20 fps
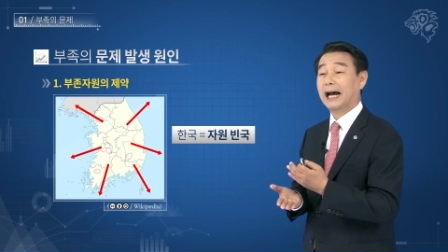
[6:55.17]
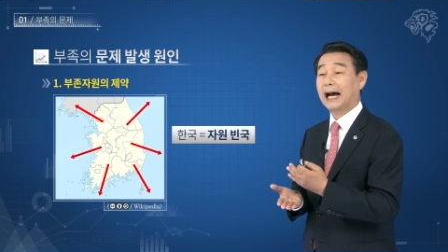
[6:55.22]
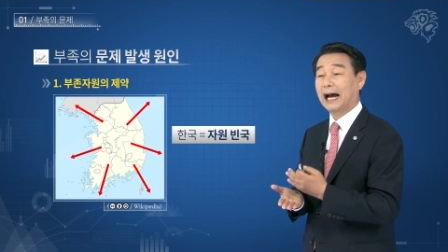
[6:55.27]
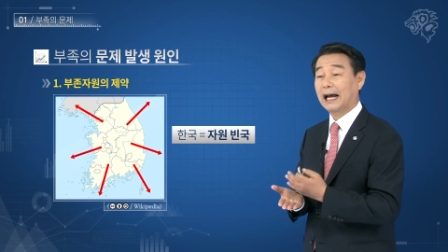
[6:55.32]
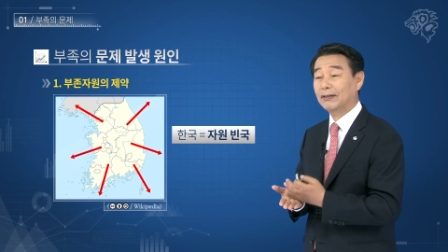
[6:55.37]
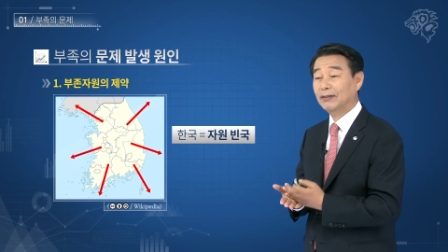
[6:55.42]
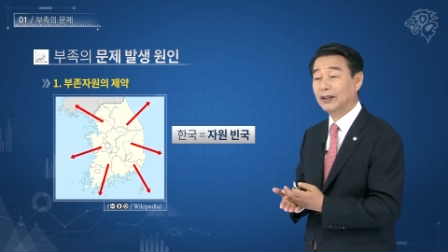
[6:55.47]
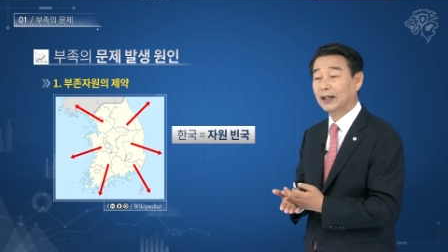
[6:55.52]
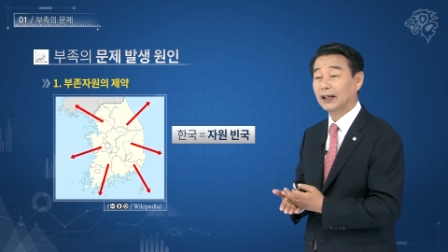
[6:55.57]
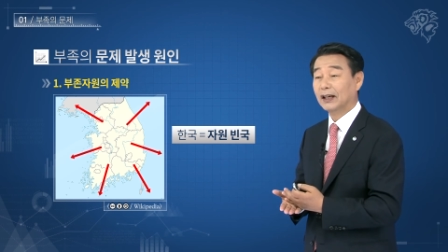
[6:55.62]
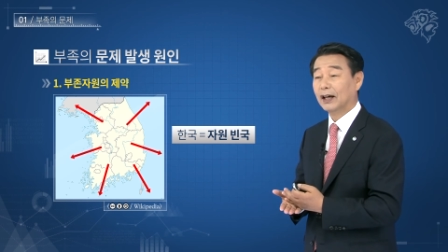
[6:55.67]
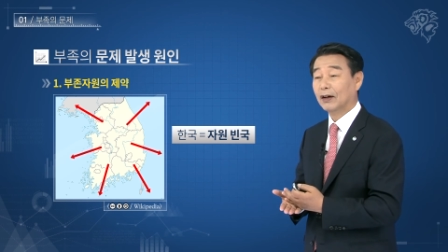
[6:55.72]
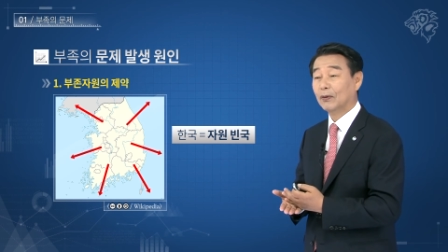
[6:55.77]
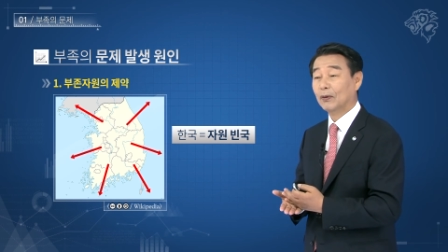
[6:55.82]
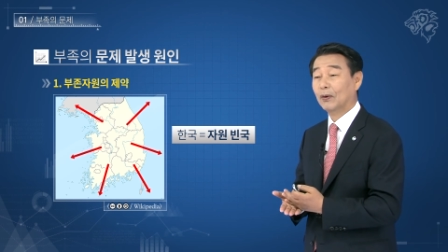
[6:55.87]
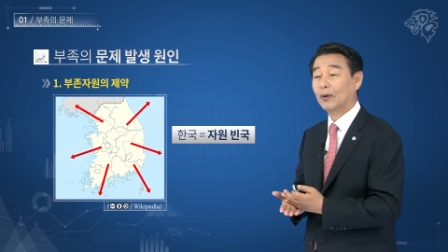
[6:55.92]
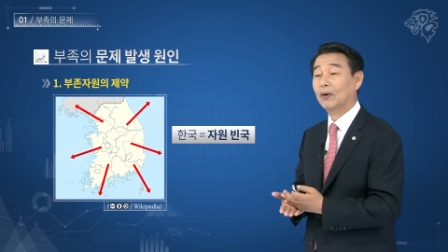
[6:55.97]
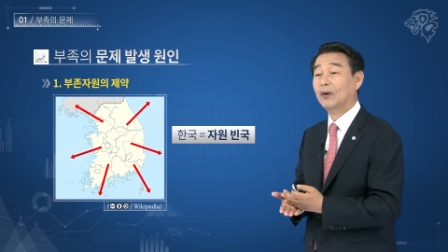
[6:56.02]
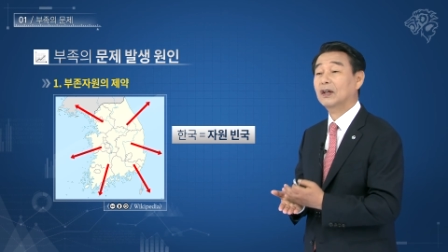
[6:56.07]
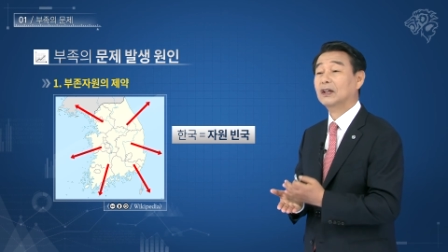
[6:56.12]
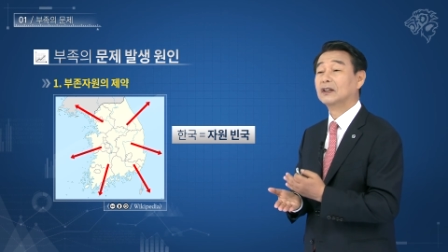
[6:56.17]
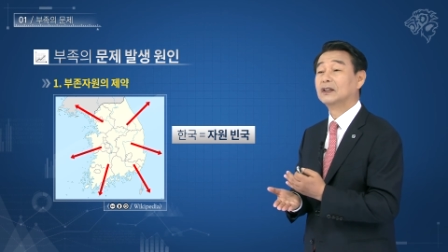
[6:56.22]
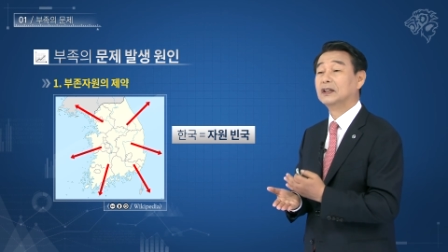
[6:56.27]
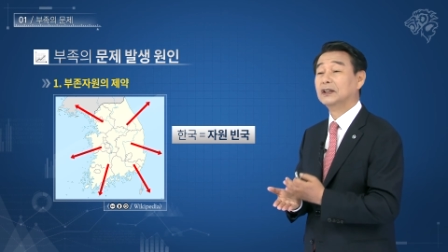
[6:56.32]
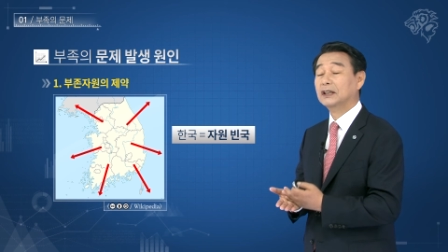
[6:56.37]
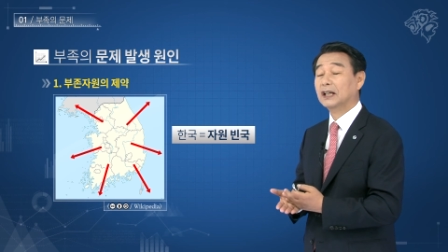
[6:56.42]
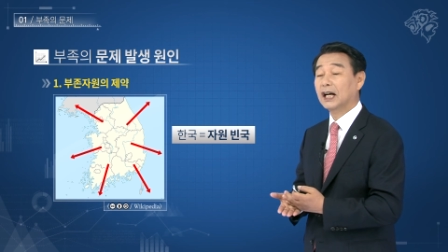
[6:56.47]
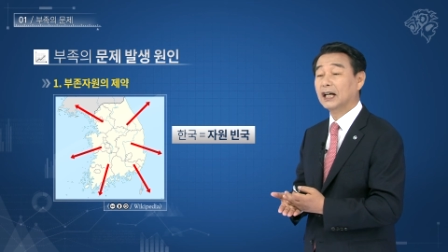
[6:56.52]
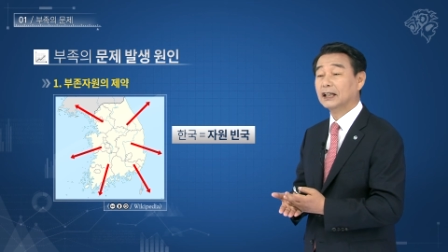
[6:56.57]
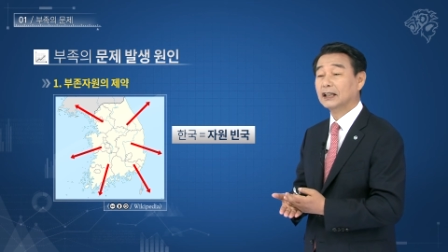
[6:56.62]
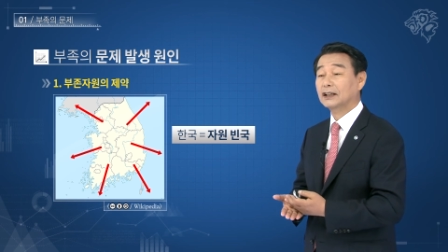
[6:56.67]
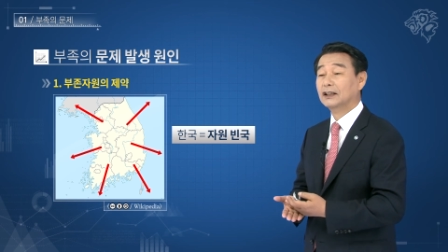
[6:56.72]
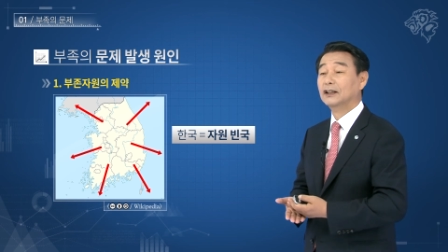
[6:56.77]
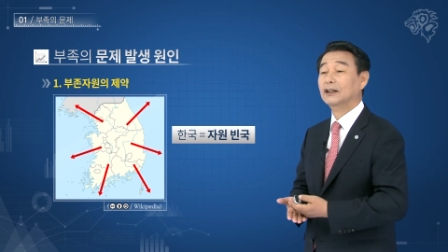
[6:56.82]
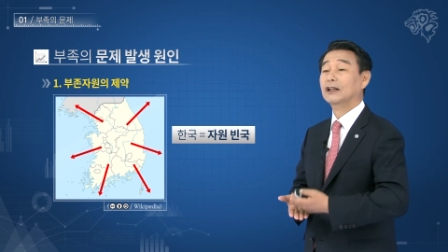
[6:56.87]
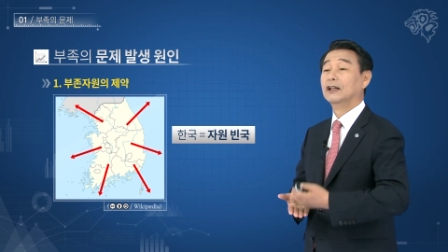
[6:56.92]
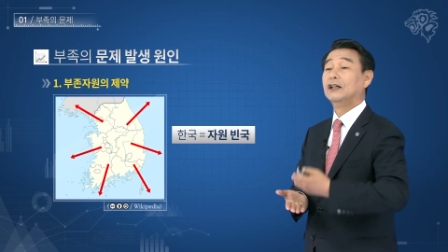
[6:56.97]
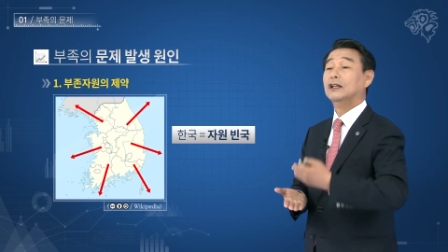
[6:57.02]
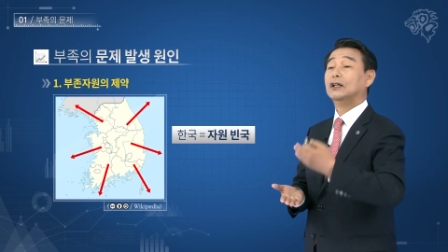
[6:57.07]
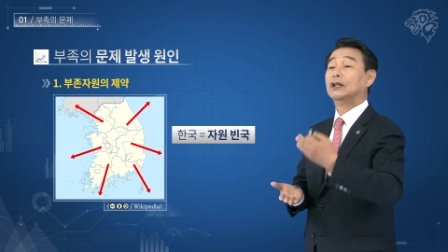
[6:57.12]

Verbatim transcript: 안 되겠고 그 이야기는